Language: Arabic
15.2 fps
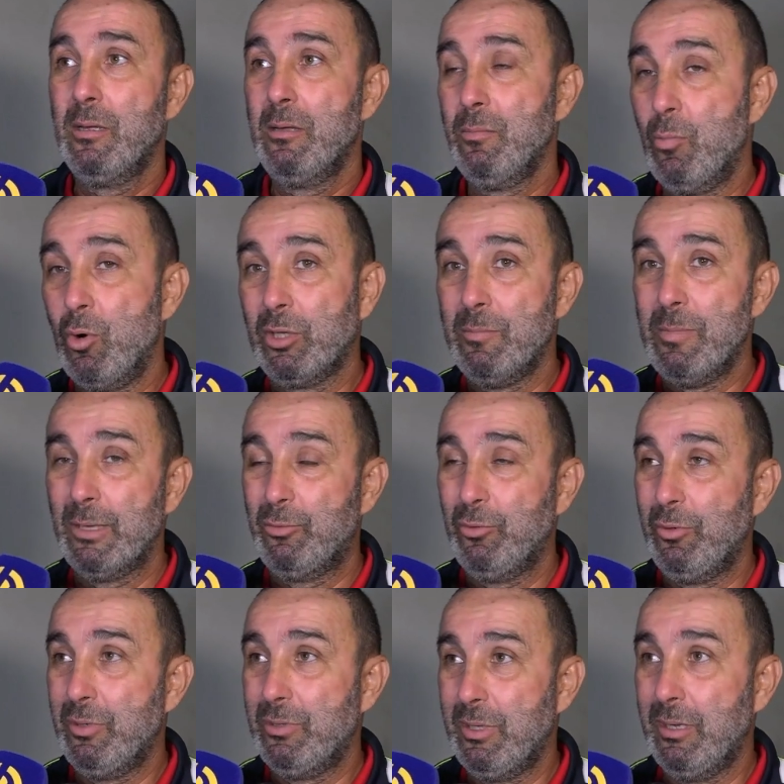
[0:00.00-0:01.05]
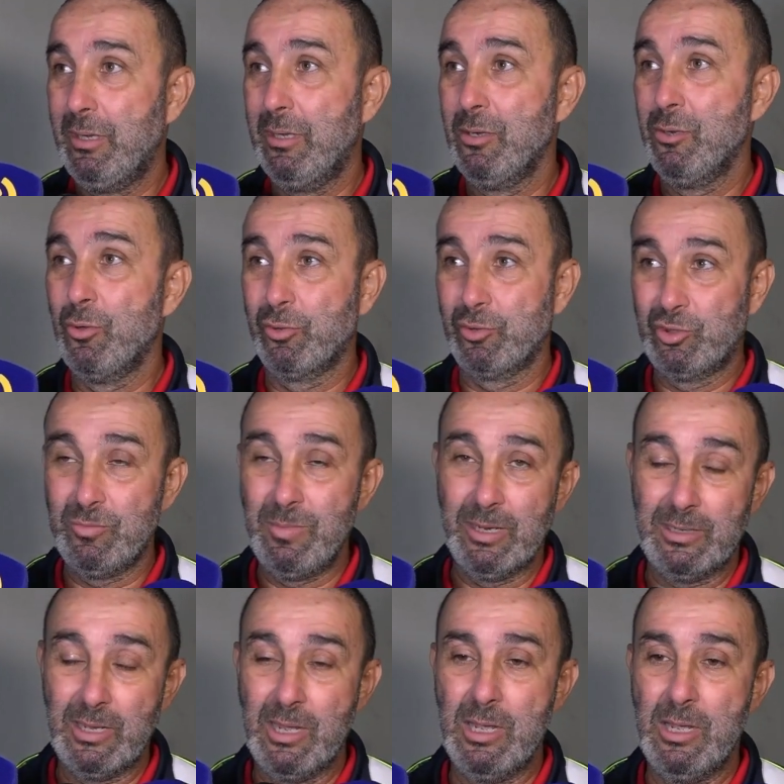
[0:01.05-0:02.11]
موك دو ماتوريتي النضج ما
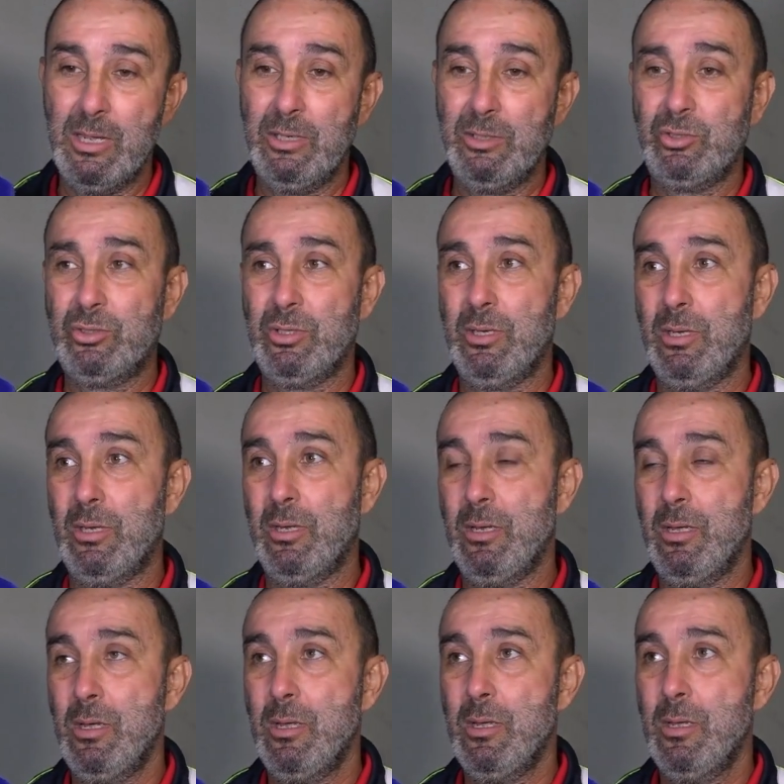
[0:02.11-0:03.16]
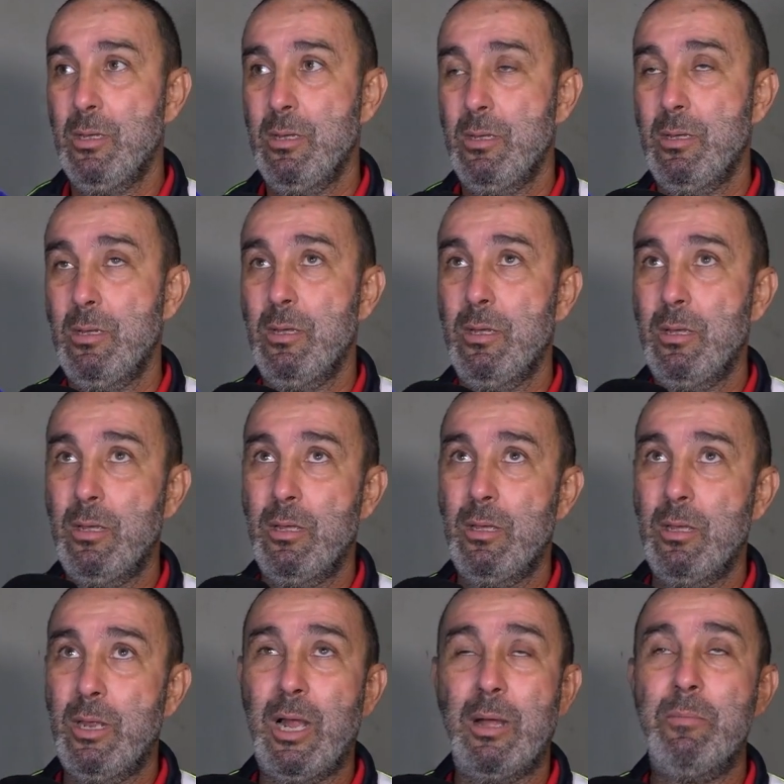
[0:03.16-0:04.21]
كانش آه،
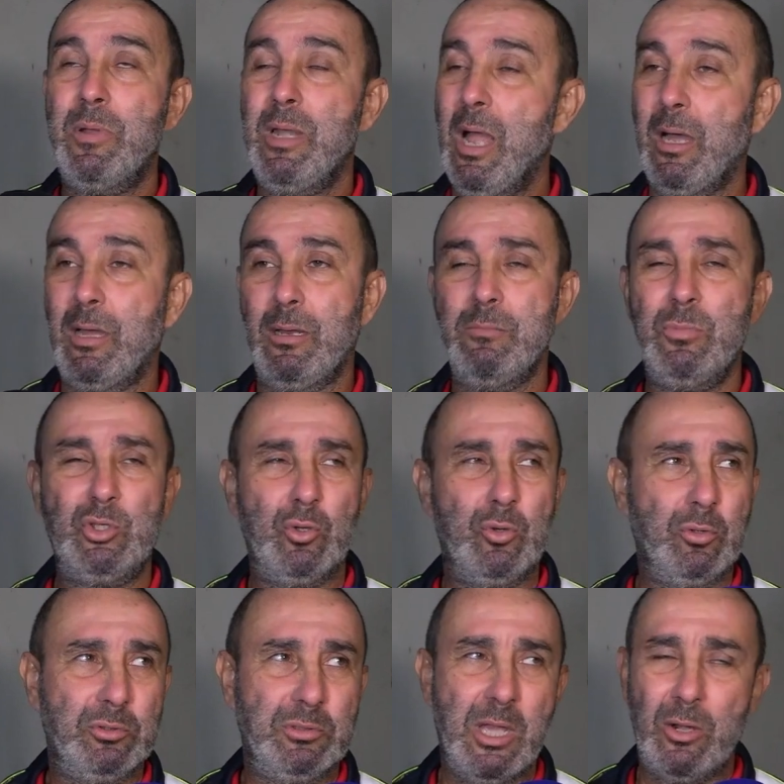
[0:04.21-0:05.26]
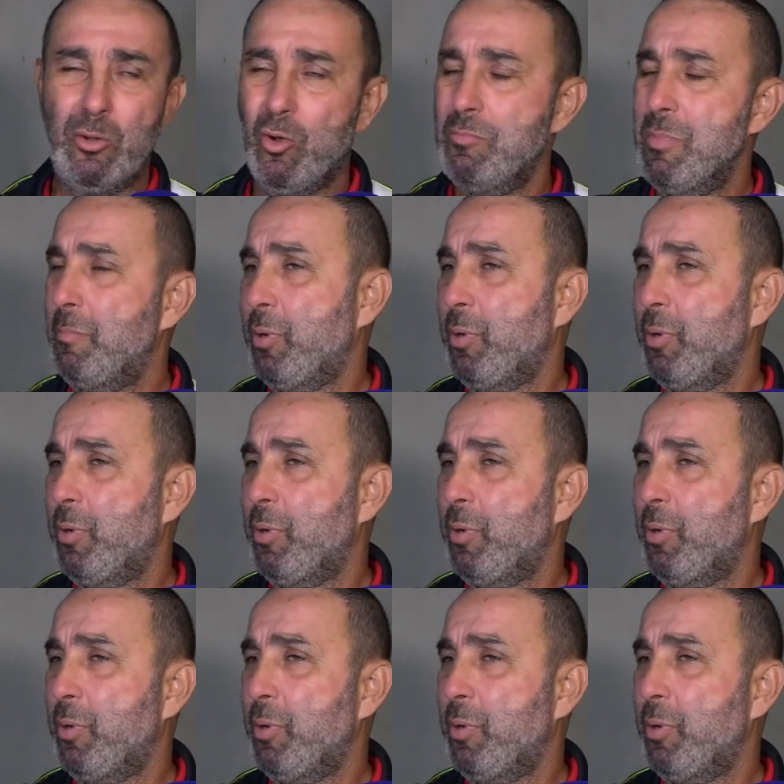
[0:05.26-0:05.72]
آه، رغم الحق المجهود داروه ما